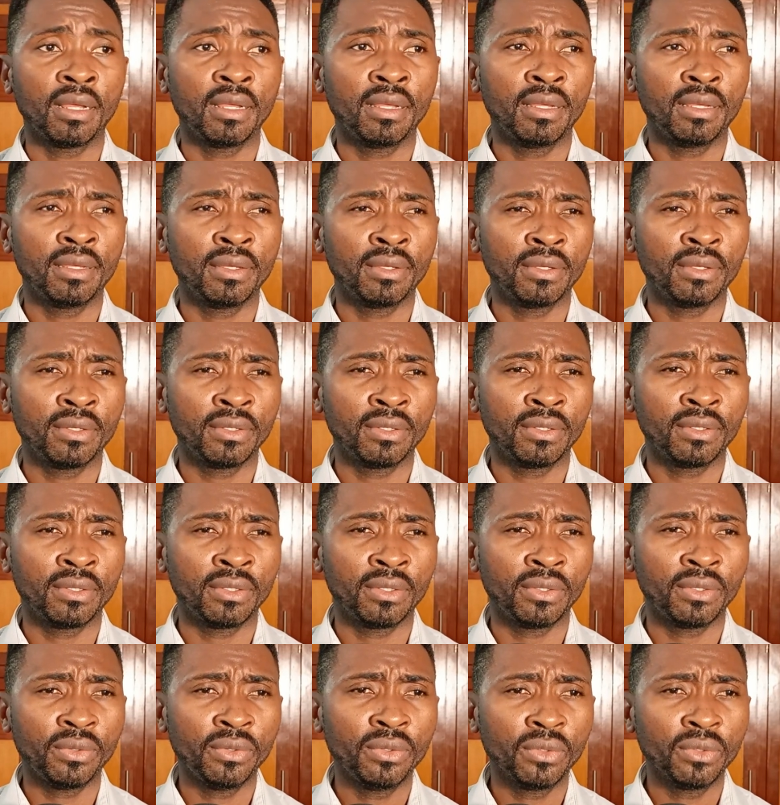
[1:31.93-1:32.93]

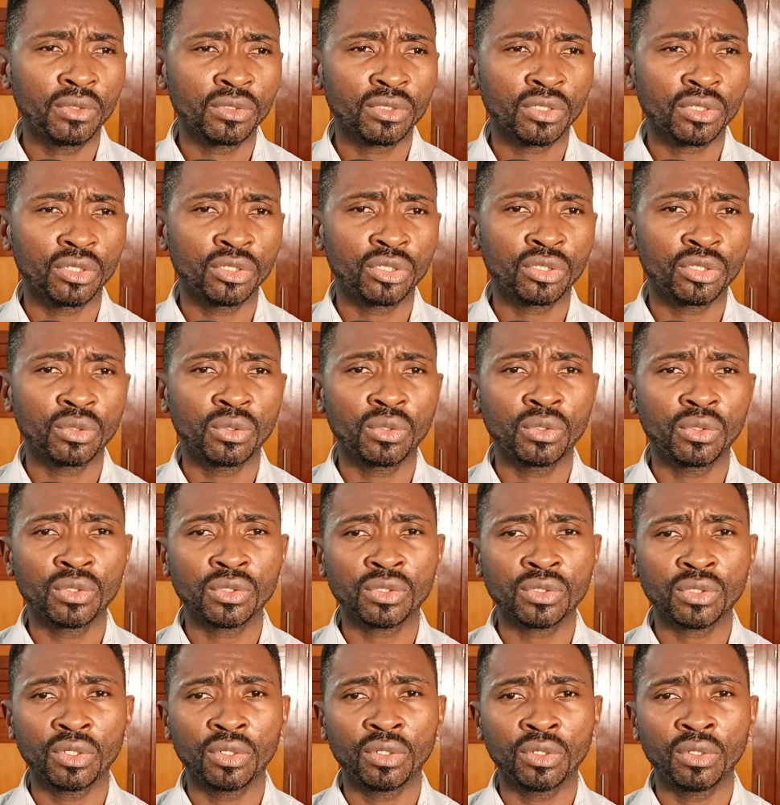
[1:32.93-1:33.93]
Euh, une autre
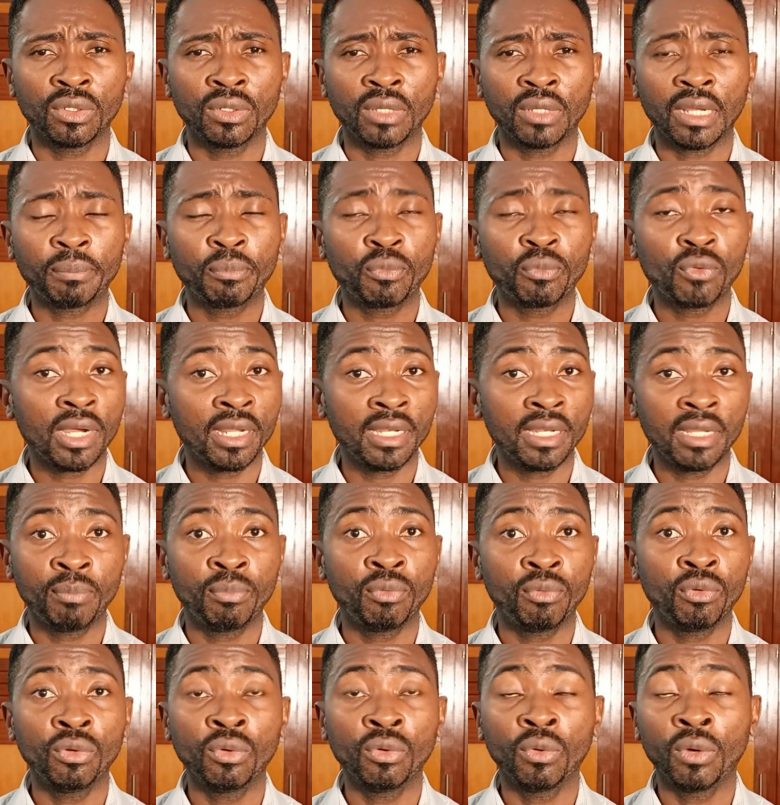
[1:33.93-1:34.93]
chose, euh, pour aller
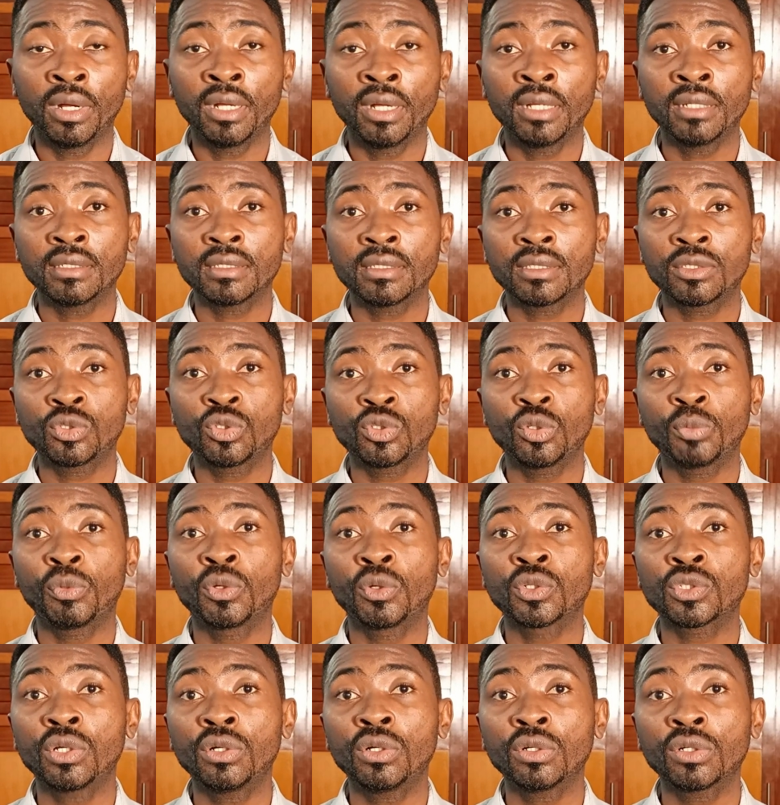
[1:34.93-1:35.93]
plus loin,
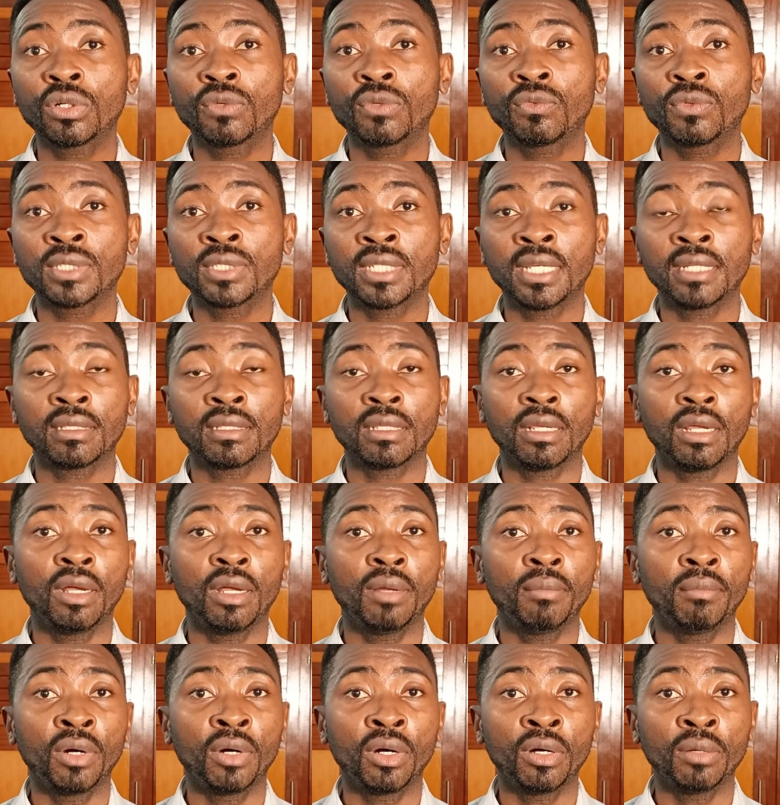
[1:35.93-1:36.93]
supposons que vous êtes
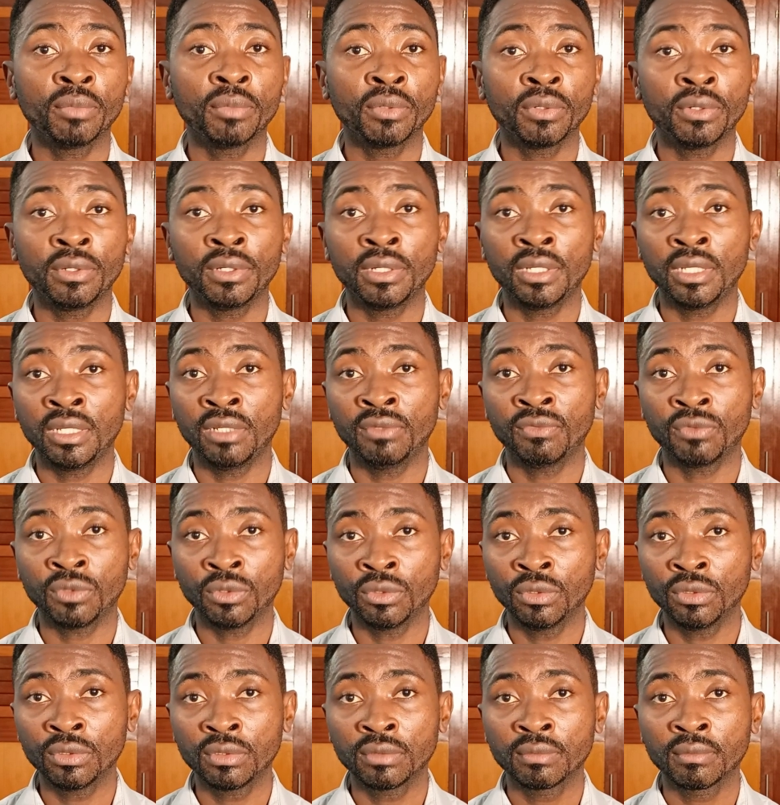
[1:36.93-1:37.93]
un membre
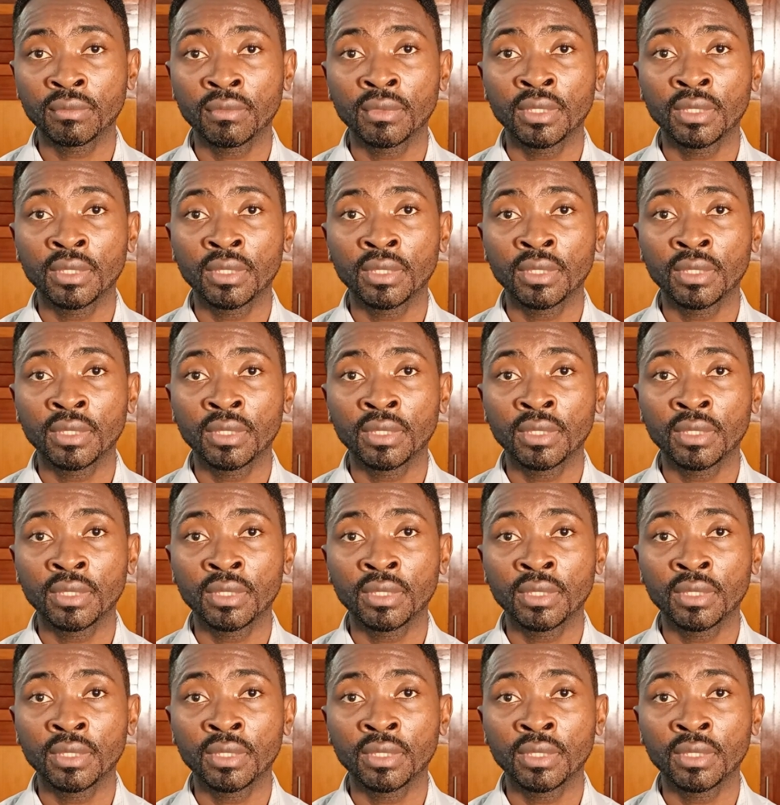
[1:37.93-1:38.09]
LiveGood